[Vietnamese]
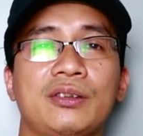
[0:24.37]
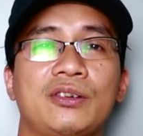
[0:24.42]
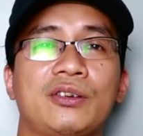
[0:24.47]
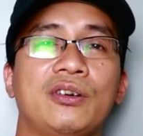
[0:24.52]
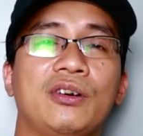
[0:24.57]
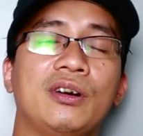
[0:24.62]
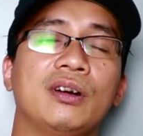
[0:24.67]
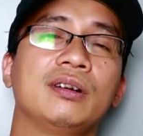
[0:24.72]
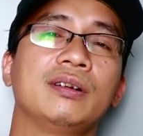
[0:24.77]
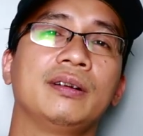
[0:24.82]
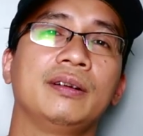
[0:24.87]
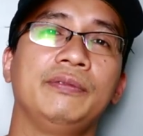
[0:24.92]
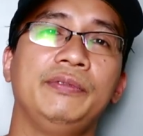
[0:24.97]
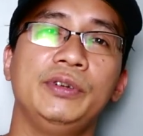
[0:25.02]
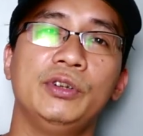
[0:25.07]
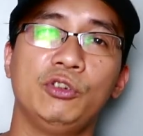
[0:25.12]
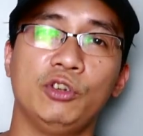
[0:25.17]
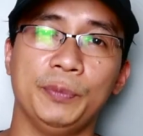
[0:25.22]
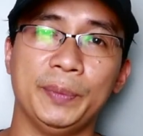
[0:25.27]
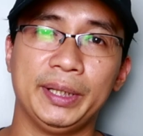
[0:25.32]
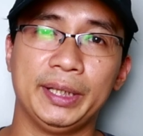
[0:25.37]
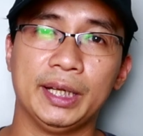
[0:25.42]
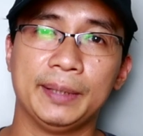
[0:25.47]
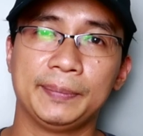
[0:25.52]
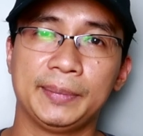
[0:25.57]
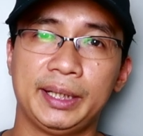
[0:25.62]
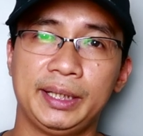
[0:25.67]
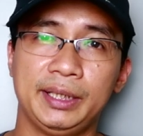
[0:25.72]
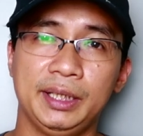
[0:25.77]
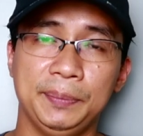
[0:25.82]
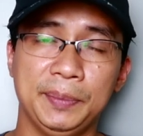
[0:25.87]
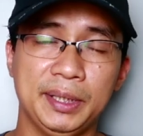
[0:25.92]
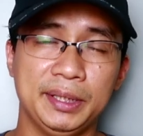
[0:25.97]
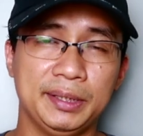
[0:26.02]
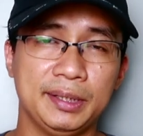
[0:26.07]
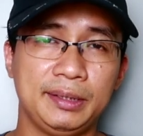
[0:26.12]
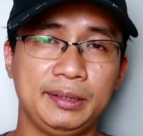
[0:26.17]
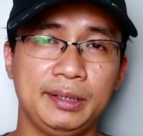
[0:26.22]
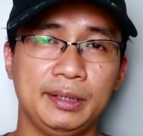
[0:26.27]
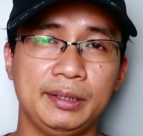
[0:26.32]
Do đó, video của mình ngày hôm nay thì
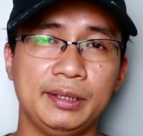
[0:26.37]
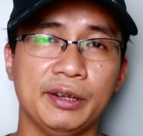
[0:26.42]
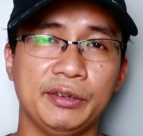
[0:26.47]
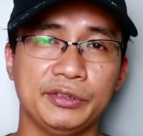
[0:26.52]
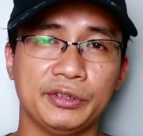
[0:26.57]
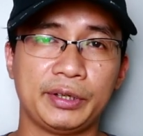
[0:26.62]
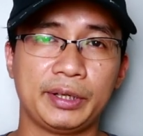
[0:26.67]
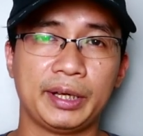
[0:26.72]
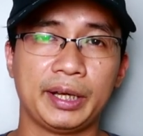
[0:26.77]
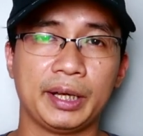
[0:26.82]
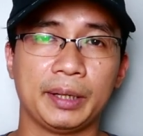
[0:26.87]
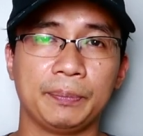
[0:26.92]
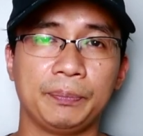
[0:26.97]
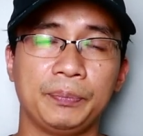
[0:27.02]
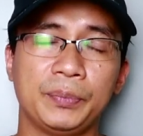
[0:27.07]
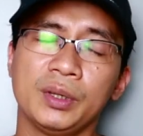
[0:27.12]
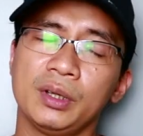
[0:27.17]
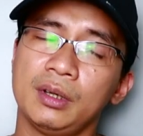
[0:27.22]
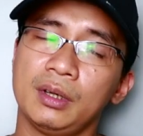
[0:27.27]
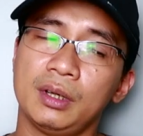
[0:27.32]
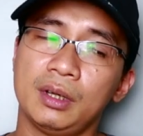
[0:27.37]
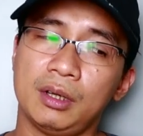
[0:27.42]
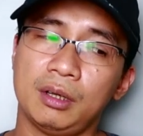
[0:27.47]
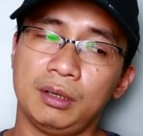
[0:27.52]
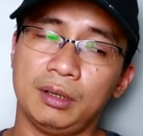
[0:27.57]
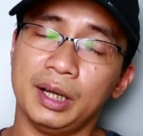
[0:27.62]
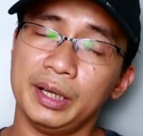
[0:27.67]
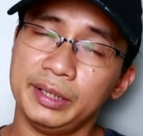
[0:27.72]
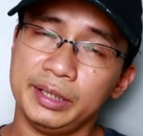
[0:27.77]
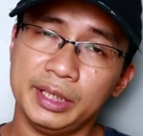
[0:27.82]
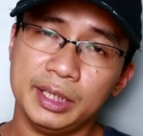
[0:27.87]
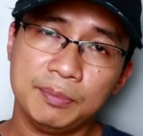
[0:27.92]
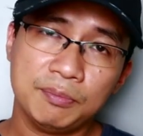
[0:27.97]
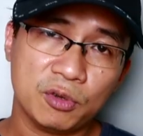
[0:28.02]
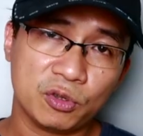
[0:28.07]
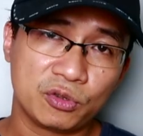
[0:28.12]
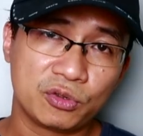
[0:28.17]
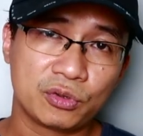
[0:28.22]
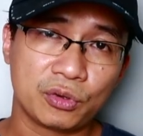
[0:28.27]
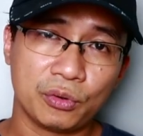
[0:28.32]
mình sẽ giới thiệu cho anh em gợi ý
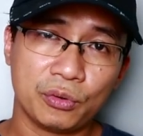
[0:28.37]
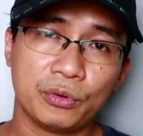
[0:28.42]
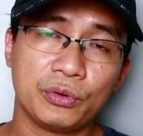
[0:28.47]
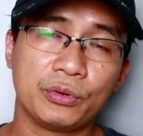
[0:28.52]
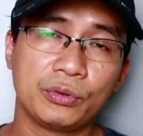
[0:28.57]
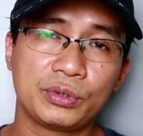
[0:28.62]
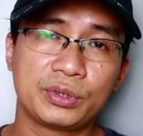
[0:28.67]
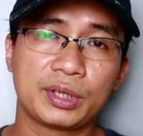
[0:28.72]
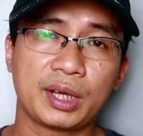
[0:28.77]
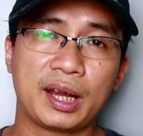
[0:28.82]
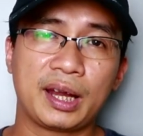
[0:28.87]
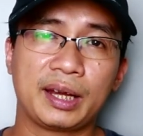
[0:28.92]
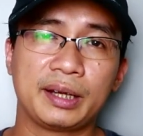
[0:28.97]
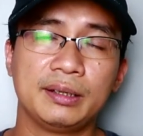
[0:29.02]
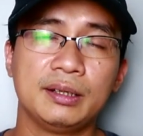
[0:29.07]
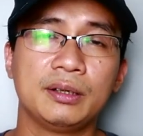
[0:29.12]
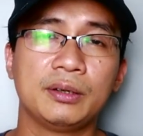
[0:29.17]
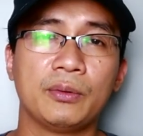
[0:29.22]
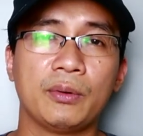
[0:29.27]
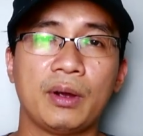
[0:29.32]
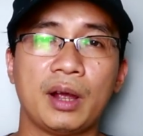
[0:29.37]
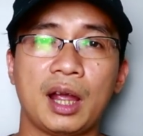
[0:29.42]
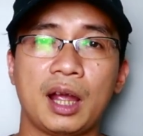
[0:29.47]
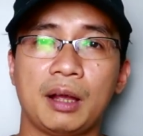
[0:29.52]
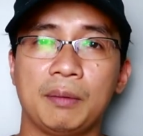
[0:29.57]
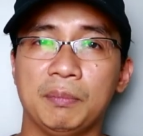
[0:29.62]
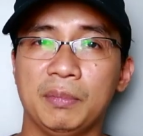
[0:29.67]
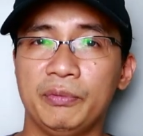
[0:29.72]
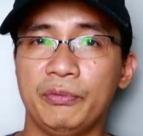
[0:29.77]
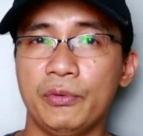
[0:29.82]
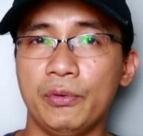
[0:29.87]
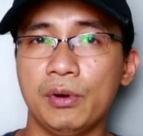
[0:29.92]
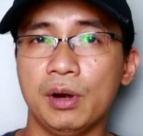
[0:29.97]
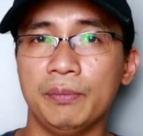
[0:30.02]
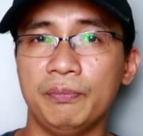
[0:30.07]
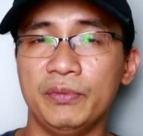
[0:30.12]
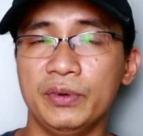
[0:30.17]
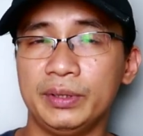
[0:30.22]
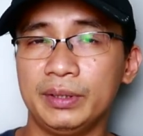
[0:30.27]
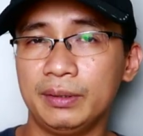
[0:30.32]
một số chai nước hoa phù
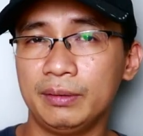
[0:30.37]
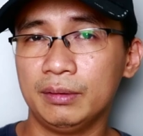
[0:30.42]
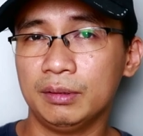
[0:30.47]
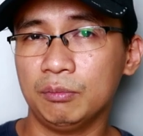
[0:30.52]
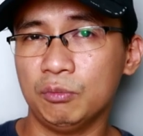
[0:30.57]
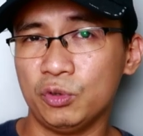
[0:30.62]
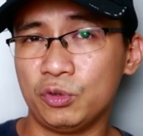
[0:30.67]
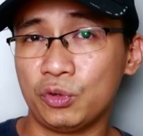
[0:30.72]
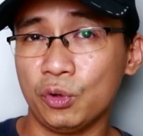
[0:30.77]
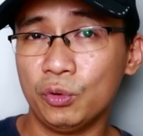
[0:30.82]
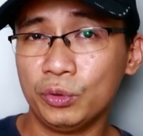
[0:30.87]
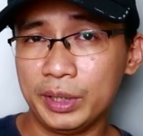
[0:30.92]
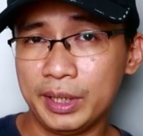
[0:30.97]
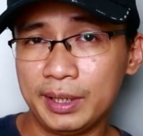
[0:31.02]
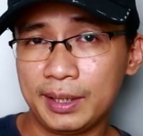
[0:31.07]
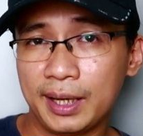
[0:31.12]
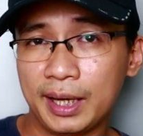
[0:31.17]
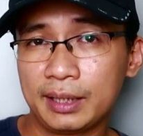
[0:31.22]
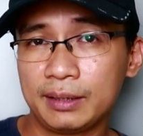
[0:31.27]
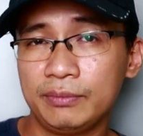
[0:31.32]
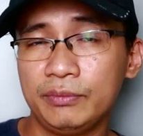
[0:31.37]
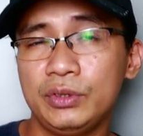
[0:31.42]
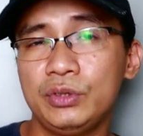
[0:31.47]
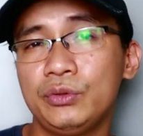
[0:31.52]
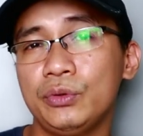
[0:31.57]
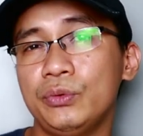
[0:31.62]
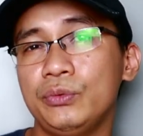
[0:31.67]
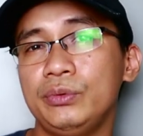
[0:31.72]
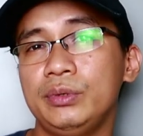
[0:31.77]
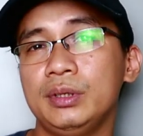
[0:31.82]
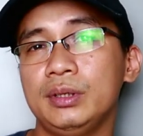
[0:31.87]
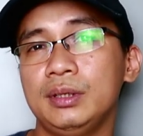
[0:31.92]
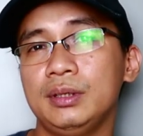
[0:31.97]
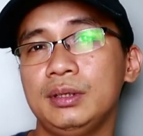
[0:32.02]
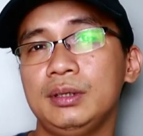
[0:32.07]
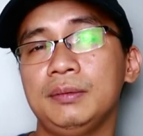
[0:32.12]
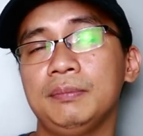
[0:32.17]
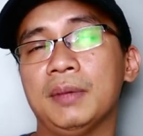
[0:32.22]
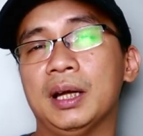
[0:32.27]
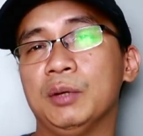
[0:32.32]
hợp với một số tính cách ví dụ
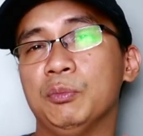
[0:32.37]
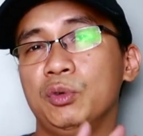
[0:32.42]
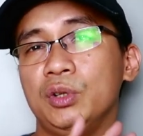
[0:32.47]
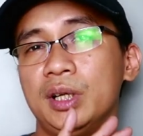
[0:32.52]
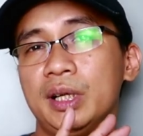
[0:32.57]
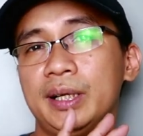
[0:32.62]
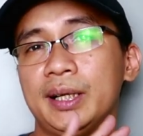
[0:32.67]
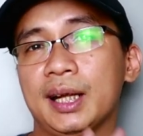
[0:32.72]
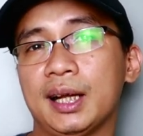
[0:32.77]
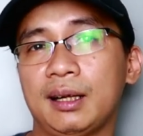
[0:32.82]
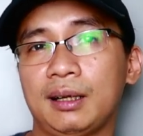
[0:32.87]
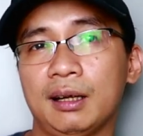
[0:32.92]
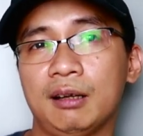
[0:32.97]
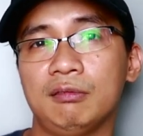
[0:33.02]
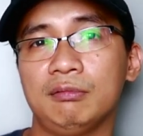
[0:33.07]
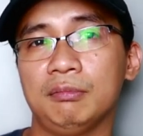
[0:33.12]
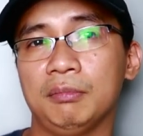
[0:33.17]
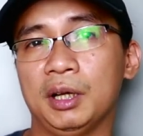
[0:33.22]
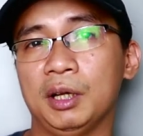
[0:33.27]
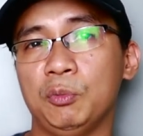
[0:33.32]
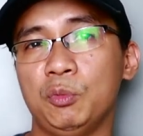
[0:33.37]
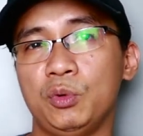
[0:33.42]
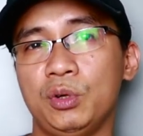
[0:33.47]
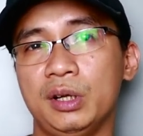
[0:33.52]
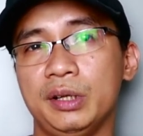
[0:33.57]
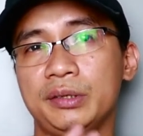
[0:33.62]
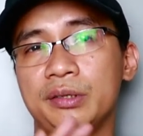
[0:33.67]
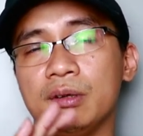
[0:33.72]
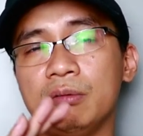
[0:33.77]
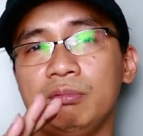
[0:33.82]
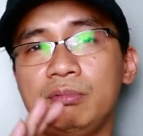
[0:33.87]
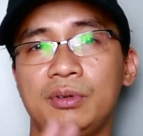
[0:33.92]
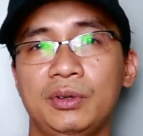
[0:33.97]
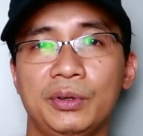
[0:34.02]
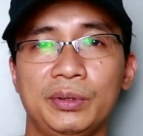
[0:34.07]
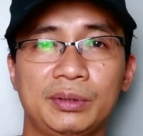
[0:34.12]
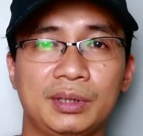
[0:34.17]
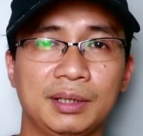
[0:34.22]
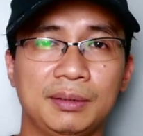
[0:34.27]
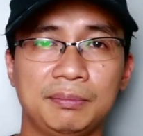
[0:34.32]
như bạn là một người năng động bạn là một người sống
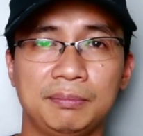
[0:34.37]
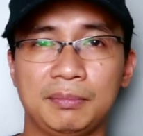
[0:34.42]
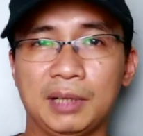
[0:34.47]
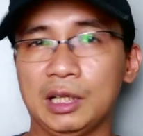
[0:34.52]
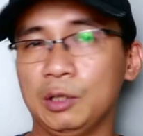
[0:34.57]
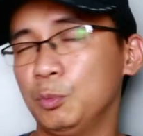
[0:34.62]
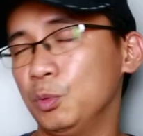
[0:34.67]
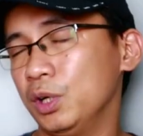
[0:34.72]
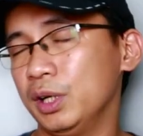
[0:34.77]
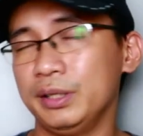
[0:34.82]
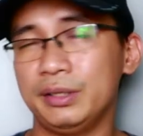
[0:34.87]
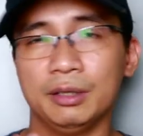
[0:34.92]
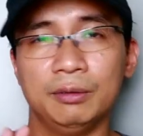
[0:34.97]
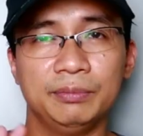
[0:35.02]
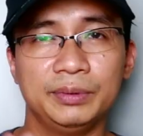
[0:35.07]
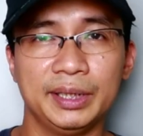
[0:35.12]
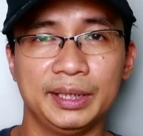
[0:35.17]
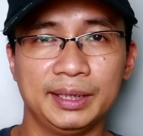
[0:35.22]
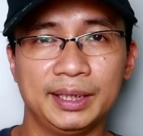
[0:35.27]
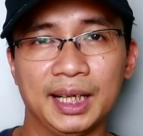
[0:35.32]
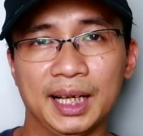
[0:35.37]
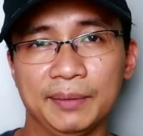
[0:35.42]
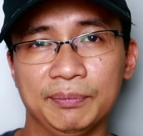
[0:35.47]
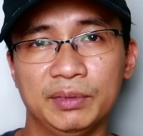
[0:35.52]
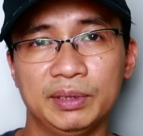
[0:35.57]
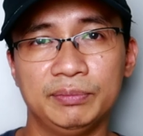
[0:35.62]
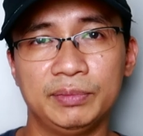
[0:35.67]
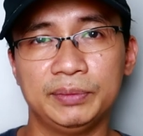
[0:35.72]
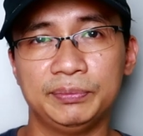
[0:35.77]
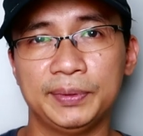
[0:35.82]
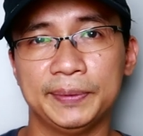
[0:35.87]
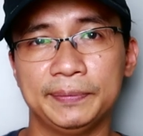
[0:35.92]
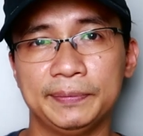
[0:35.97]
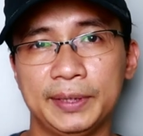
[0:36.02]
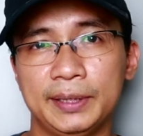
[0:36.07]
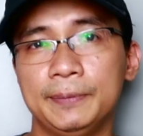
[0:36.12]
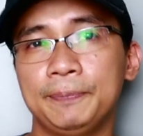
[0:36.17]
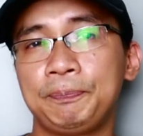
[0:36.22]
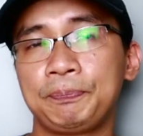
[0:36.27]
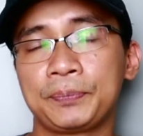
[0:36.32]
nội tâm bạn là một người sống tình cảm vân vân
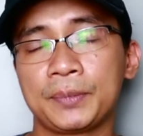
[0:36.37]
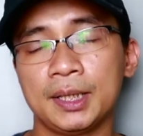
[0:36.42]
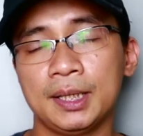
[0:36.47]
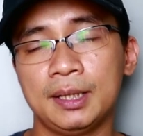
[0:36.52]
vân vân